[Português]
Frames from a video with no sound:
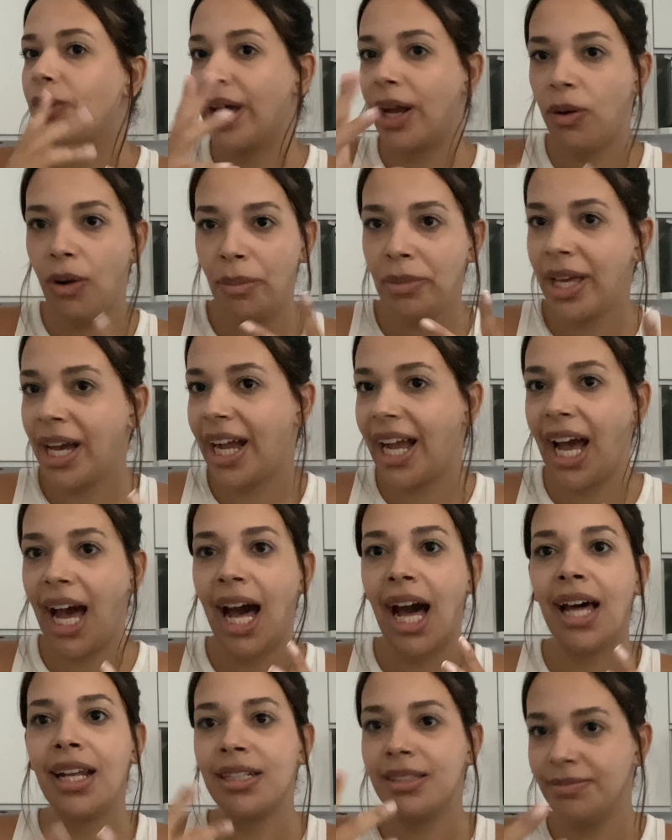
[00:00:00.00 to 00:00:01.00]
é com a minha
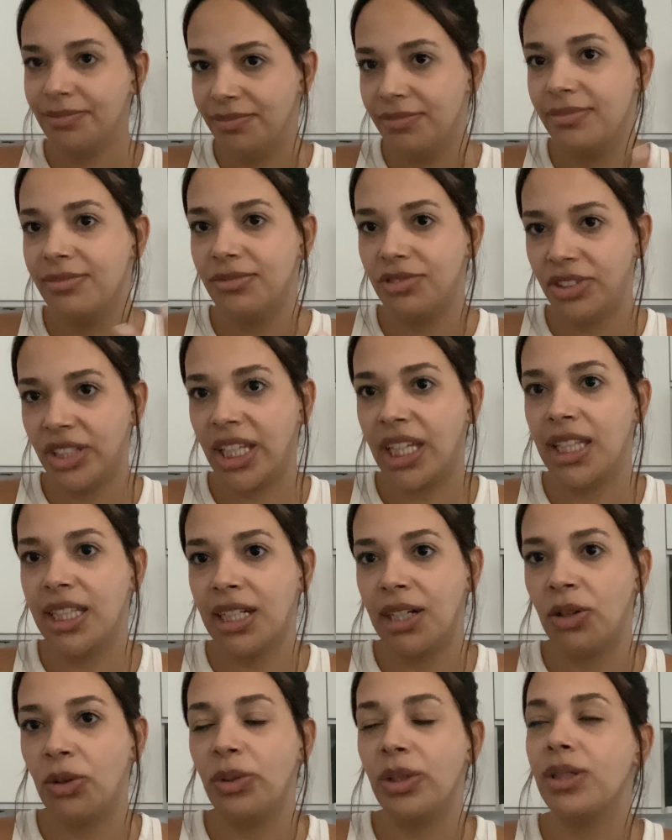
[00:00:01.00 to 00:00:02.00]
cara, fiquem
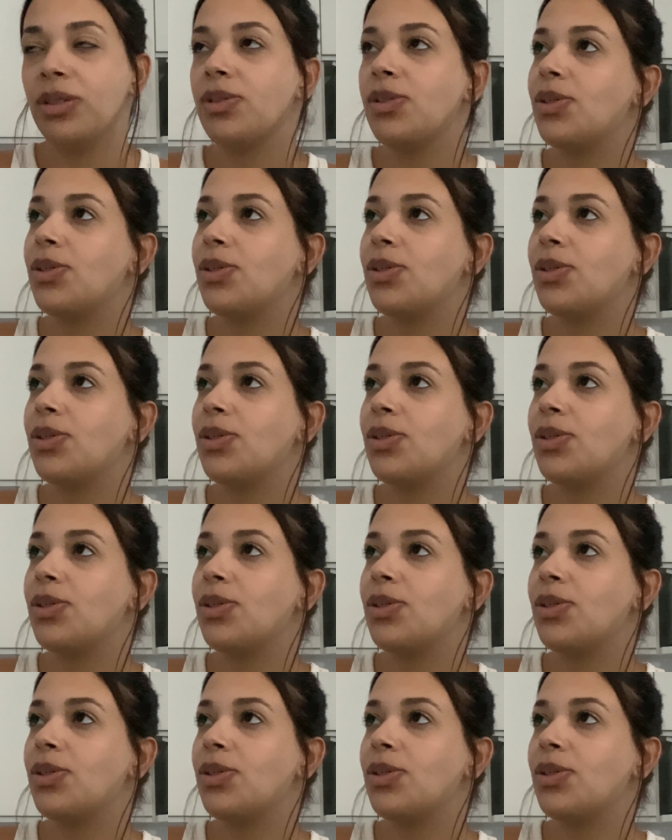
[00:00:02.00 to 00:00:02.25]
tranquilos.